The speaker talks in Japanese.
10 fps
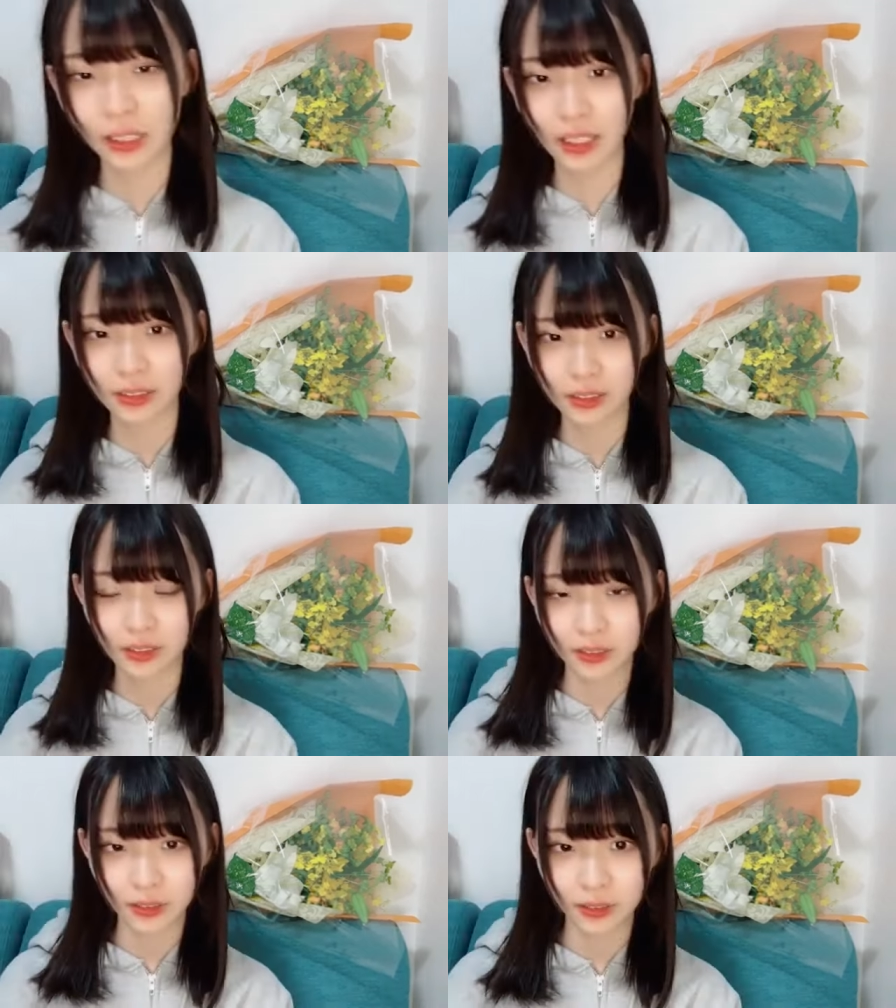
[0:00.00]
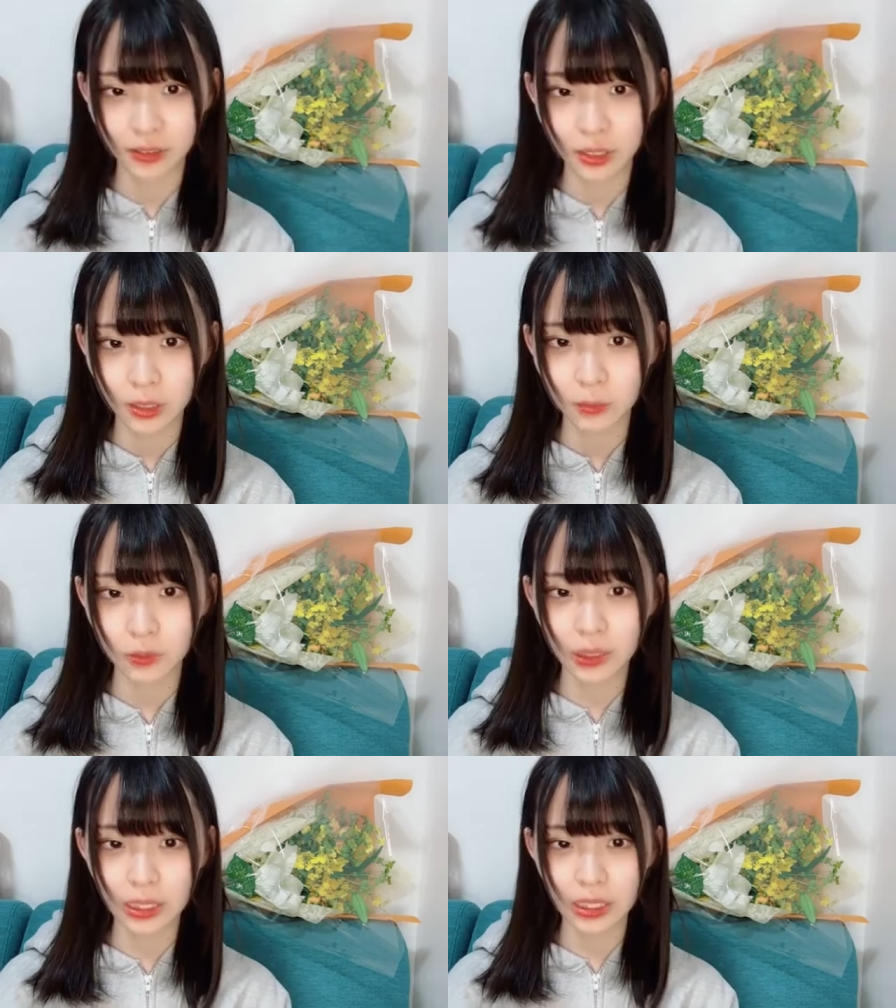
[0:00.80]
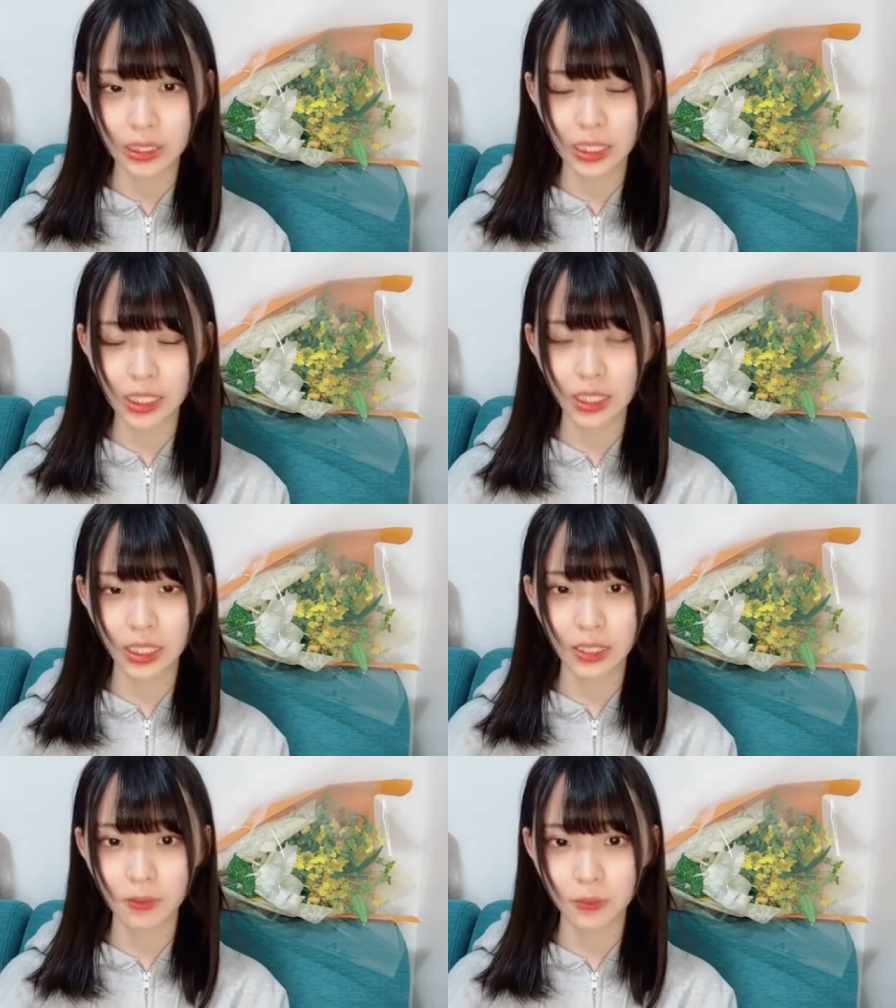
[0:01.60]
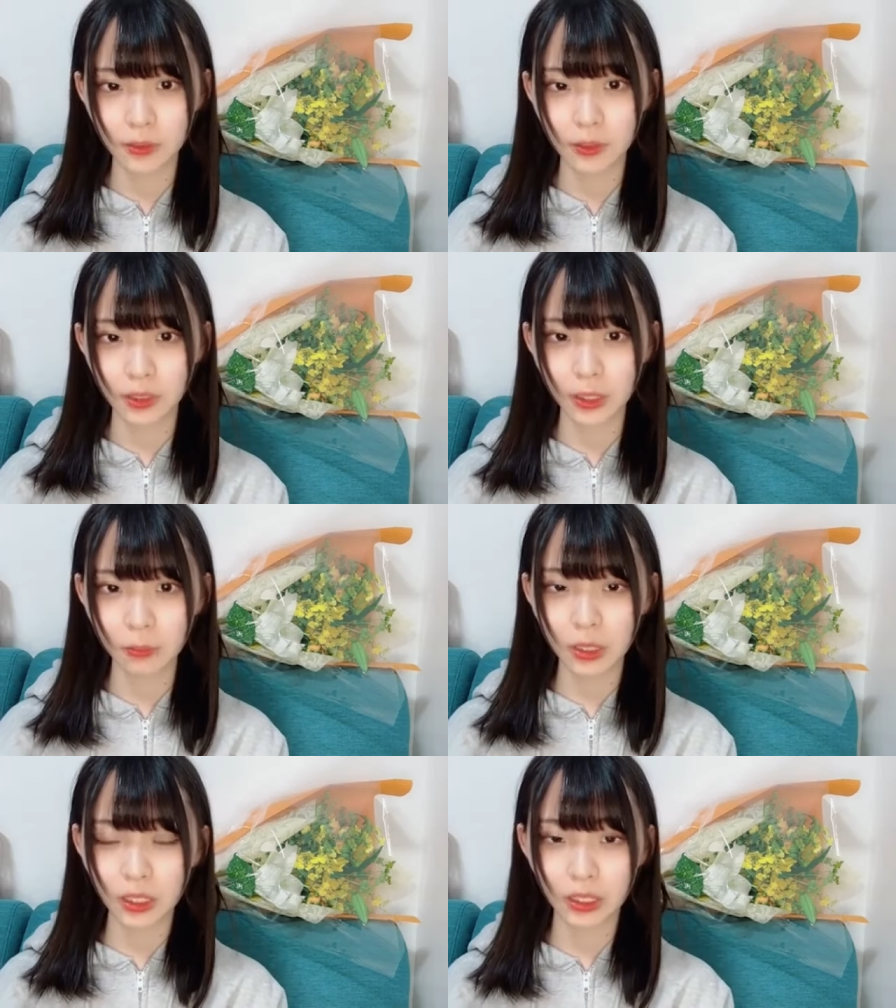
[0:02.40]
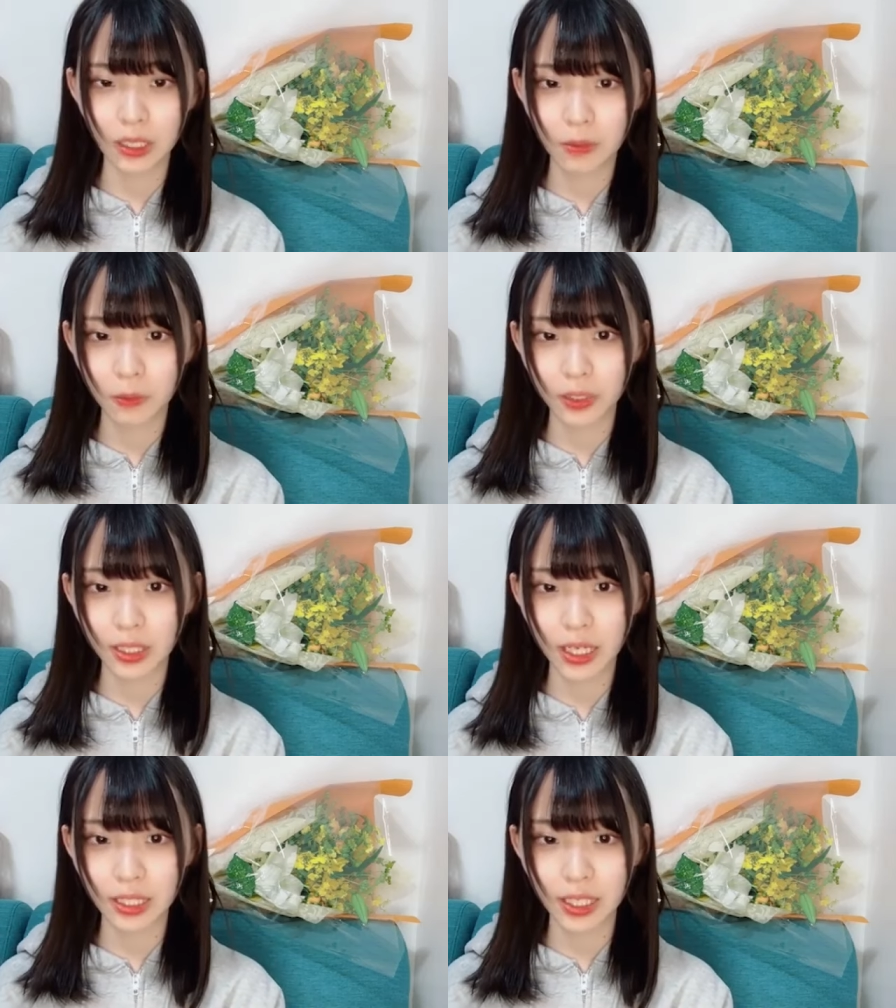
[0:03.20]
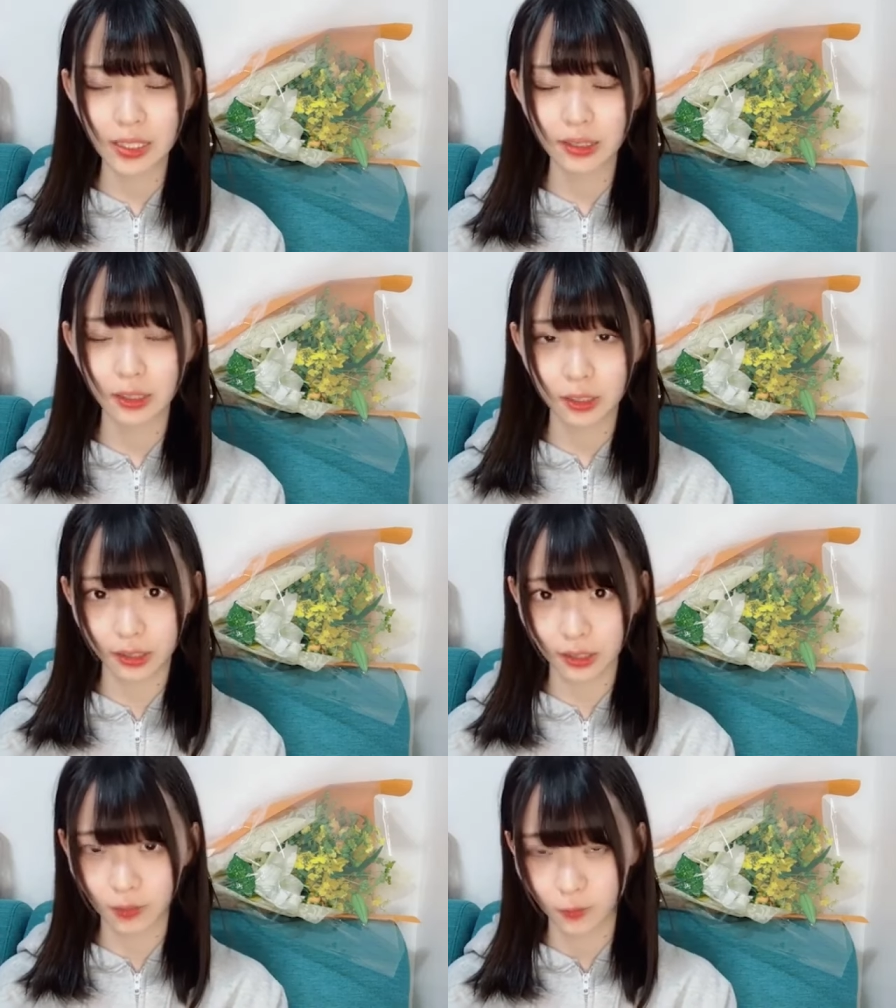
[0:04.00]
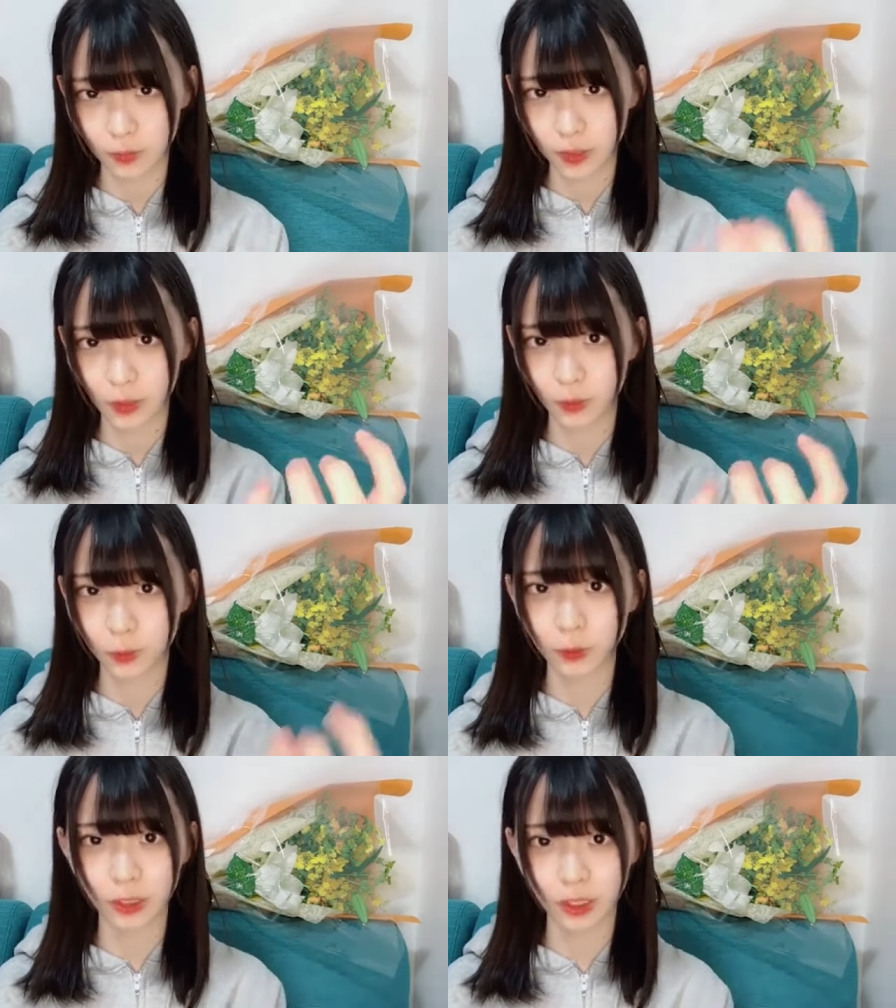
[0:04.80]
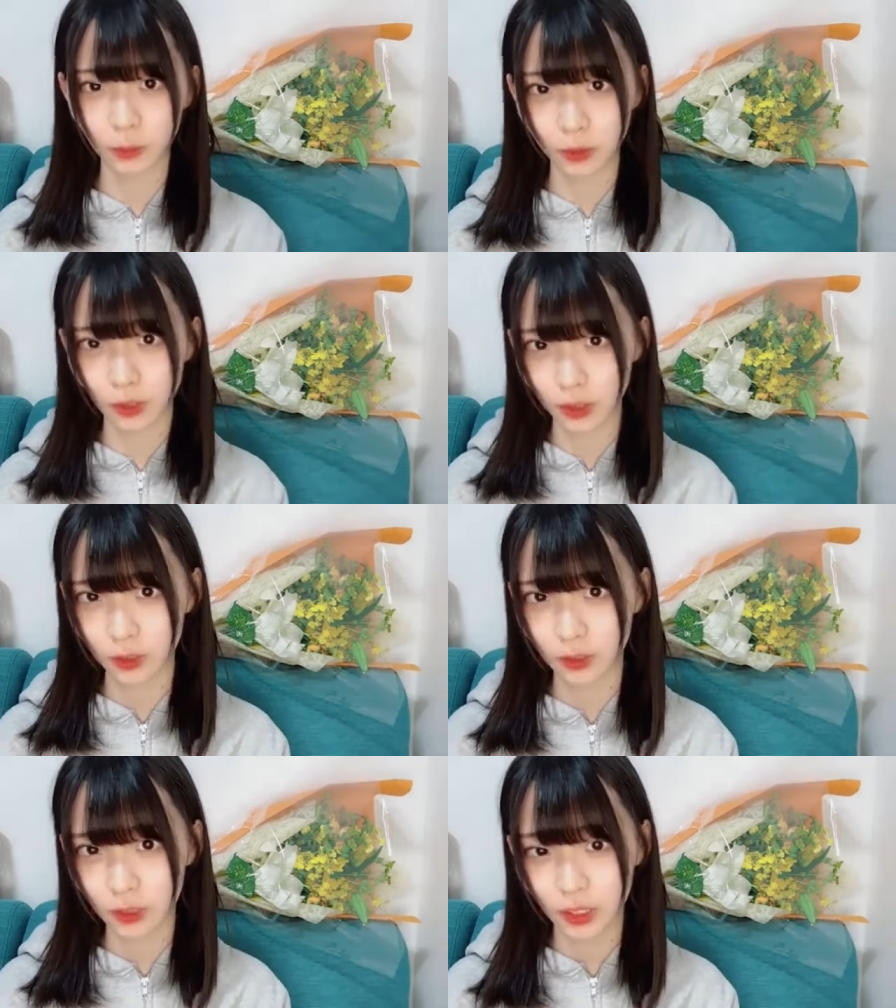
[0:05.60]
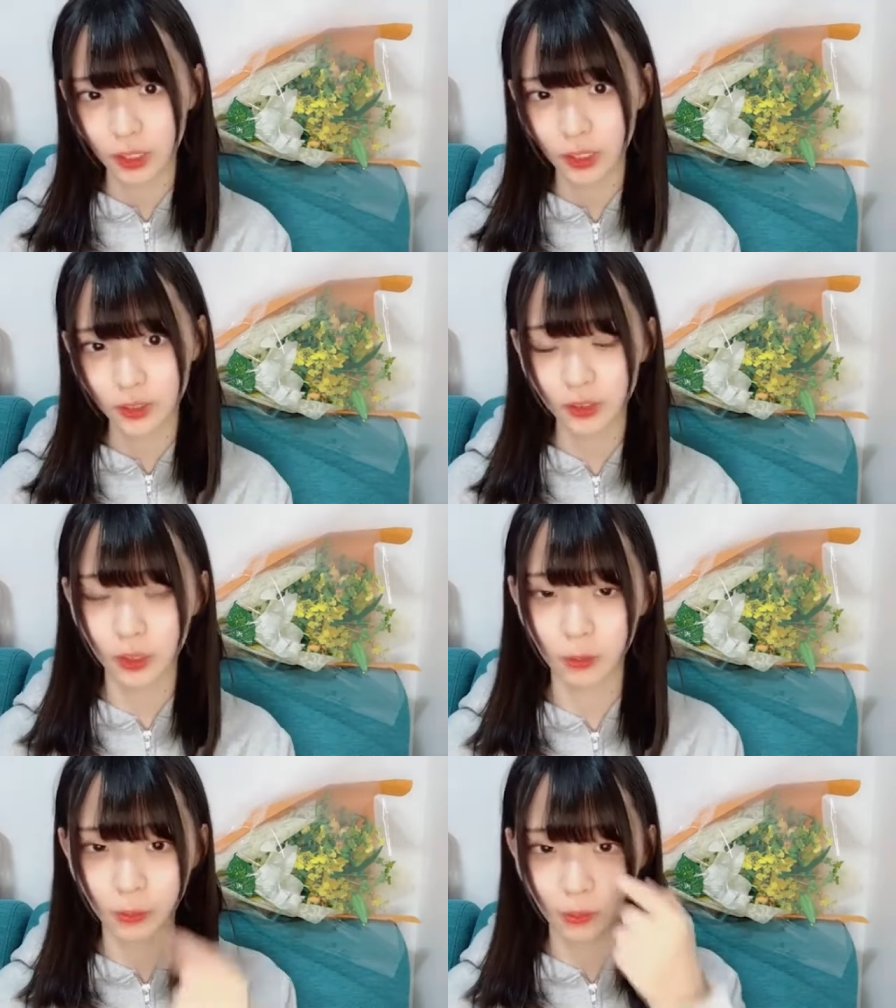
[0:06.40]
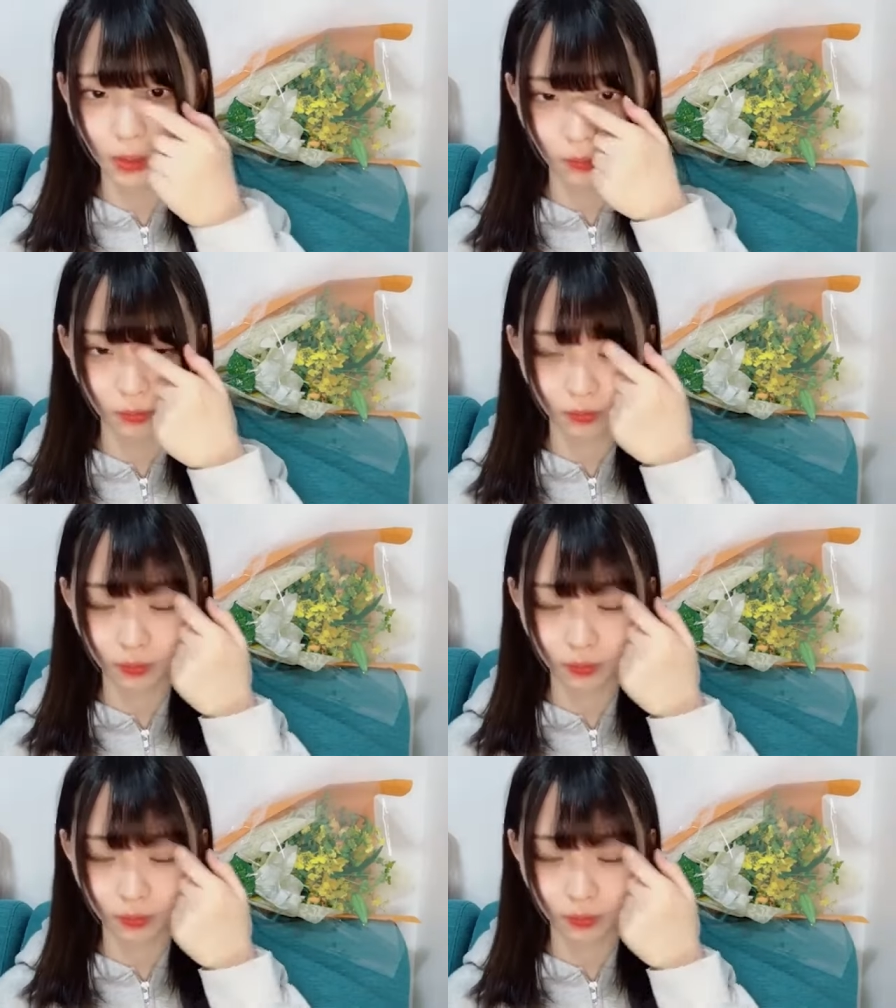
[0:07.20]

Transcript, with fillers: てなる行かないからもう響きはもう行かないって言いながら財布を持って持って行く気満々